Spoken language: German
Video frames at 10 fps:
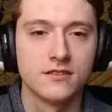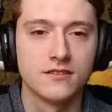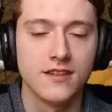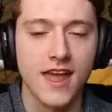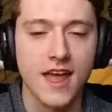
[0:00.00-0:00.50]

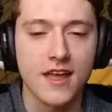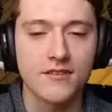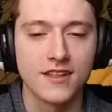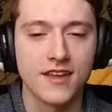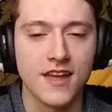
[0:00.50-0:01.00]
Hä?
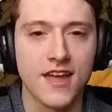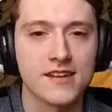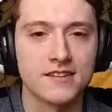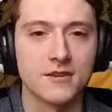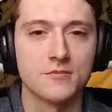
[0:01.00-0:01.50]
Nee, hä?
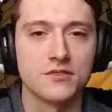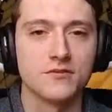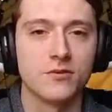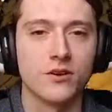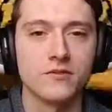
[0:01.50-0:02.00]
Ich habe mich hier
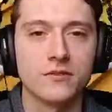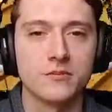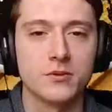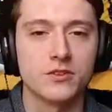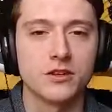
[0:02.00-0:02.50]
vorne
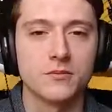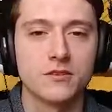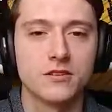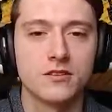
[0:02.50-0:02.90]
verbaut gehabt.